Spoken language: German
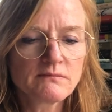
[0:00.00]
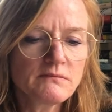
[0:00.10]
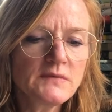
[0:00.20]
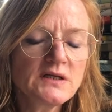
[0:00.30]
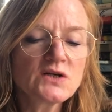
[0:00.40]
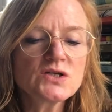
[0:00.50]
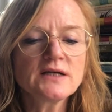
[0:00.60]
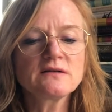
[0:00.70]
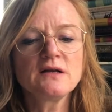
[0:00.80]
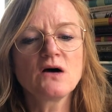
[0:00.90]
Mit der
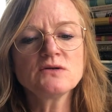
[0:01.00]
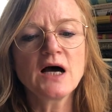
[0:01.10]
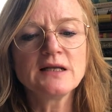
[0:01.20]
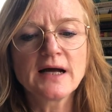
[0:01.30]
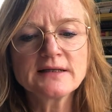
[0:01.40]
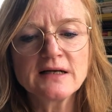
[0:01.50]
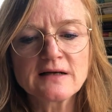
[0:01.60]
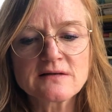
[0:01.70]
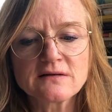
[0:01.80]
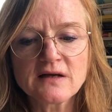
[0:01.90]
schlechten Laune
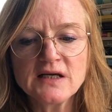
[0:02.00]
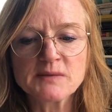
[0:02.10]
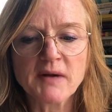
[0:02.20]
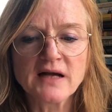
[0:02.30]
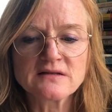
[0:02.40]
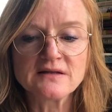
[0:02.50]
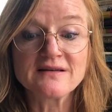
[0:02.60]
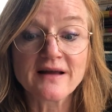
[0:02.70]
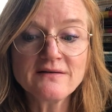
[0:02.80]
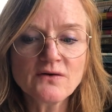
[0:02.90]
alleingelassen drehe ich bereits die
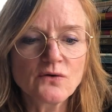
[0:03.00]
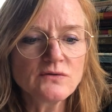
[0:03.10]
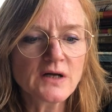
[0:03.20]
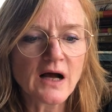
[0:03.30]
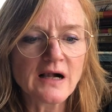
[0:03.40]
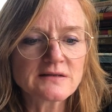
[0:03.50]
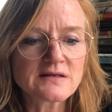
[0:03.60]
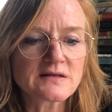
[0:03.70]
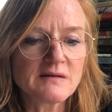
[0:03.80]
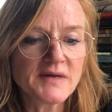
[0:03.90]
dritte Runde, als
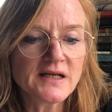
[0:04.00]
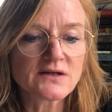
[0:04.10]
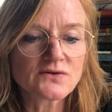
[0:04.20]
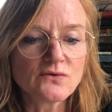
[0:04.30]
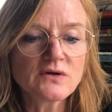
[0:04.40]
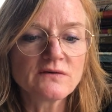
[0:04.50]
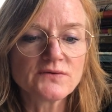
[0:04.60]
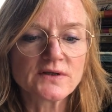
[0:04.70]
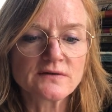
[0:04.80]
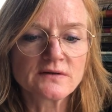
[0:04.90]
es allmählich dunkel
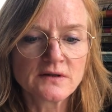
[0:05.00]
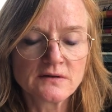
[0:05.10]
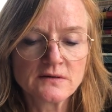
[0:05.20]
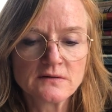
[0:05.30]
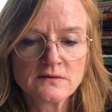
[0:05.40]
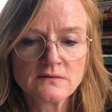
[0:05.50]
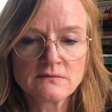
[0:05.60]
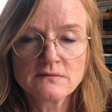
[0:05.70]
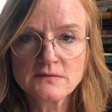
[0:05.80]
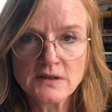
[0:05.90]
wird.
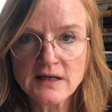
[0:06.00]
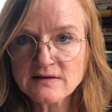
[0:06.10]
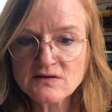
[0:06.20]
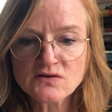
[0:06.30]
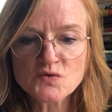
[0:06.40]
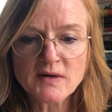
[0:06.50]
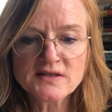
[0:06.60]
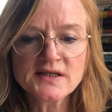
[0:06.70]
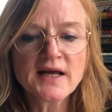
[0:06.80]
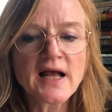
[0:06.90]
Die letzten
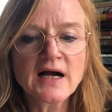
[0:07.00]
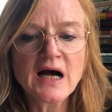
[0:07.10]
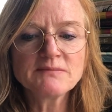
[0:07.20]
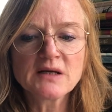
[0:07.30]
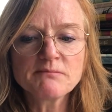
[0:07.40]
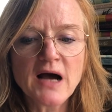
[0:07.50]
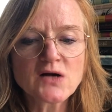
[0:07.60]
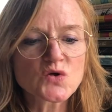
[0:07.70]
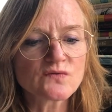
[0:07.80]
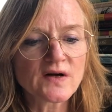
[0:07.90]
Spaziergänger haben den
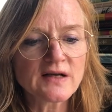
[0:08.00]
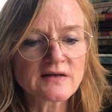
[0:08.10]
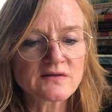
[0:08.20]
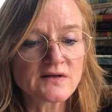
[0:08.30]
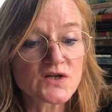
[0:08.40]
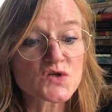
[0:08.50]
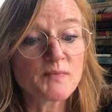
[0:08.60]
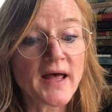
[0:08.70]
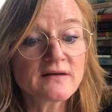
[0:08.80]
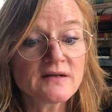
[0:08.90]
Park schon verlassen, der
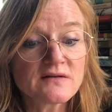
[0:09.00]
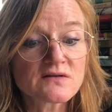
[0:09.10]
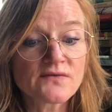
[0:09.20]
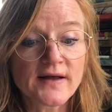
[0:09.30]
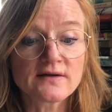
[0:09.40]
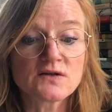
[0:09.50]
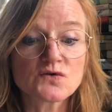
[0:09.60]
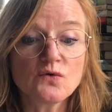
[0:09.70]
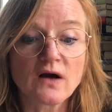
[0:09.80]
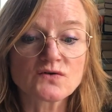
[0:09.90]
Sperrdienst fährt die
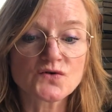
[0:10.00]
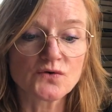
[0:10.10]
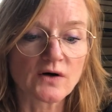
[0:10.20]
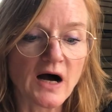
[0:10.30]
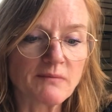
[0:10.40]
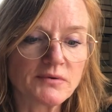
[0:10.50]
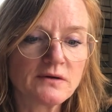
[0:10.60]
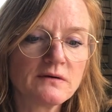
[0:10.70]
Zugangstore ab.